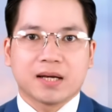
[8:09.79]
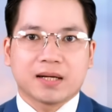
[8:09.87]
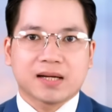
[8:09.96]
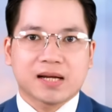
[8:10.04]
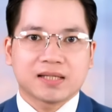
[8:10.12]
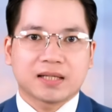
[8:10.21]

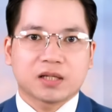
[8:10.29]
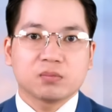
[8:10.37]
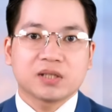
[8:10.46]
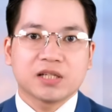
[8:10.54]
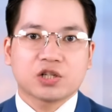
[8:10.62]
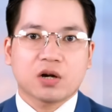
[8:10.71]
Đại diện công
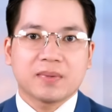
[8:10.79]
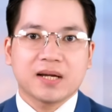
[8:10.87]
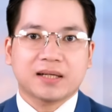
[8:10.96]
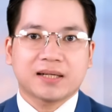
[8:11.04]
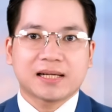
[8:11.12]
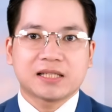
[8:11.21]
ty cho
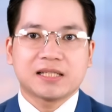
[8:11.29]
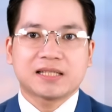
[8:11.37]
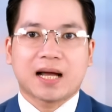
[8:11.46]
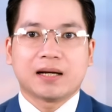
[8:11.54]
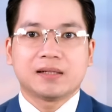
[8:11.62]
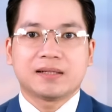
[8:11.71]
biết đã chi
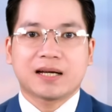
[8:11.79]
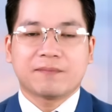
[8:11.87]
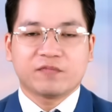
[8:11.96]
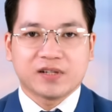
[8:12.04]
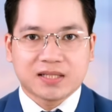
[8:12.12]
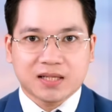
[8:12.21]
trả hơn năm
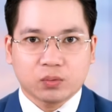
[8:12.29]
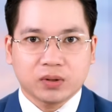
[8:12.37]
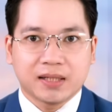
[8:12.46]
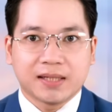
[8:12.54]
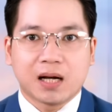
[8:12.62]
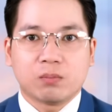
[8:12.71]
phẩy sáu
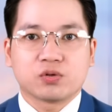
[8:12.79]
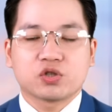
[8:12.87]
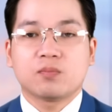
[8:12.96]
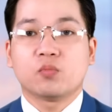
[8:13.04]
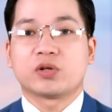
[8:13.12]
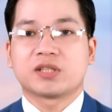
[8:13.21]
tỷ đồng
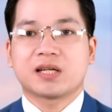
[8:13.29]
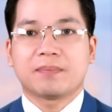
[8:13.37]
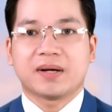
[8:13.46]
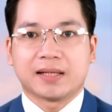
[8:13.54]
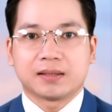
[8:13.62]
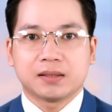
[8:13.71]
cho một trăm
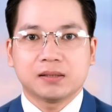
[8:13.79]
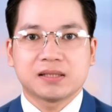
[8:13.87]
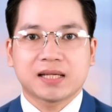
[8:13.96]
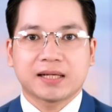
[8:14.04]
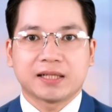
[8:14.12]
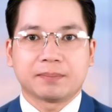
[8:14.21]
lẻ bốn
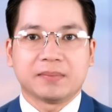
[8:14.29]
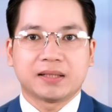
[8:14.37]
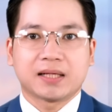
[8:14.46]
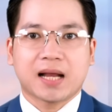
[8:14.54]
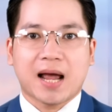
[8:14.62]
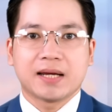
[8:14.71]
gia đình bị
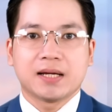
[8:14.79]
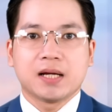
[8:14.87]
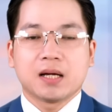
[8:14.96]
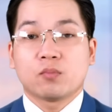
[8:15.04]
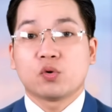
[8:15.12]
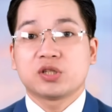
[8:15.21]
thiệt hại,
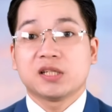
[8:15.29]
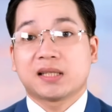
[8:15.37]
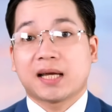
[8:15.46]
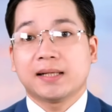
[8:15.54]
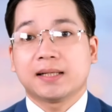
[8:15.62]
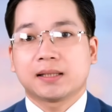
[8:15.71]
bố trí
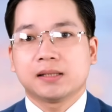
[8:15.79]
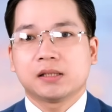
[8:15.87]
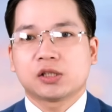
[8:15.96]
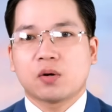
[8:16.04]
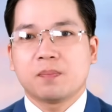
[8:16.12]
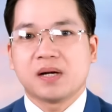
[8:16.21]
tái định cư
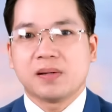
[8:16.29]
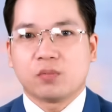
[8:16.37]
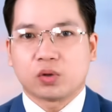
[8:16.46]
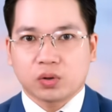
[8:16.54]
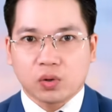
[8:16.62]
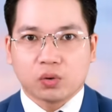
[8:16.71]
cho mười
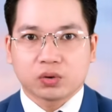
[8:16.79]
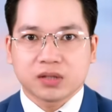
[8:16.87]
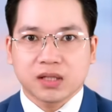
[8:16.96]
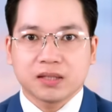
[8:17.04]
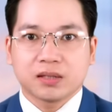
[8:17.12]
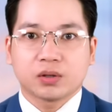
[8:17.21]
một hộ
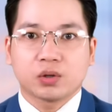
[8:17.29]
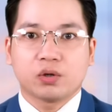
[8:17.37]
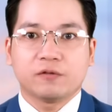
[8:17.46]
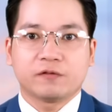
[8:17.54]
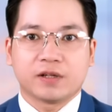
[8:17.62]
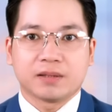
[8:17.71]
dân
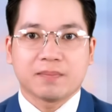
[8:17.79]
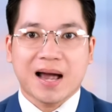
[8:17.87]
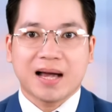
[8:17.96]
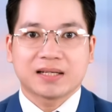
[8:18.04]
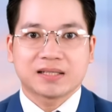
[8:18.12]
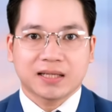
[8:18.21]
thôn Phời
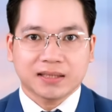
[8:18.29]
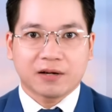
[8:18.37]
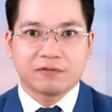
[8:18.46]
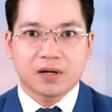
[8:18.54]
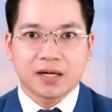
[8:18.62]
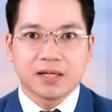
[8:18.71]
Ba, xã Tả
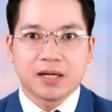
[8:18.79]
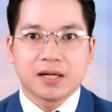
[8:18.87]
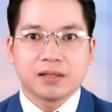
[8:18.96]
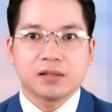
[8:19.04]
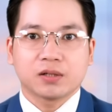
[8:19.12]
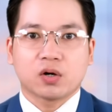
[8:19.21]
Phời,
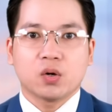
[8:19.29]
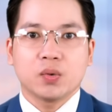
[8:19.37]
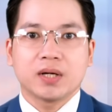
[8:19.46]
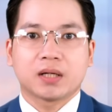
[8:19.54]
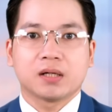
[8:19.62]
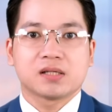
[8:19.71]
nơi có
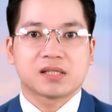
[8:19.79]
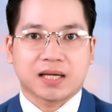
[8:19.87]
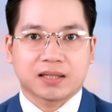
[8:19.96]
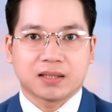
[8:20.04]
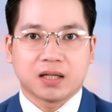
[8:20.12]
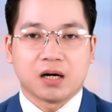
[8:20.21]
nguy cơ sạt
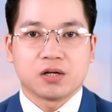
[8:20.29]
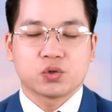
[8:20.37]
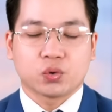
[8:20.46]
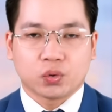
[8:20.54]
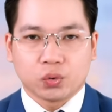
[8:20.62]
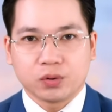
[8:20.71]
lở,
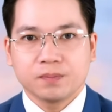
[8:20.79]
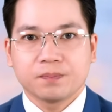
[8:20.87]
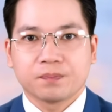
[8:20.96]
sụt lún.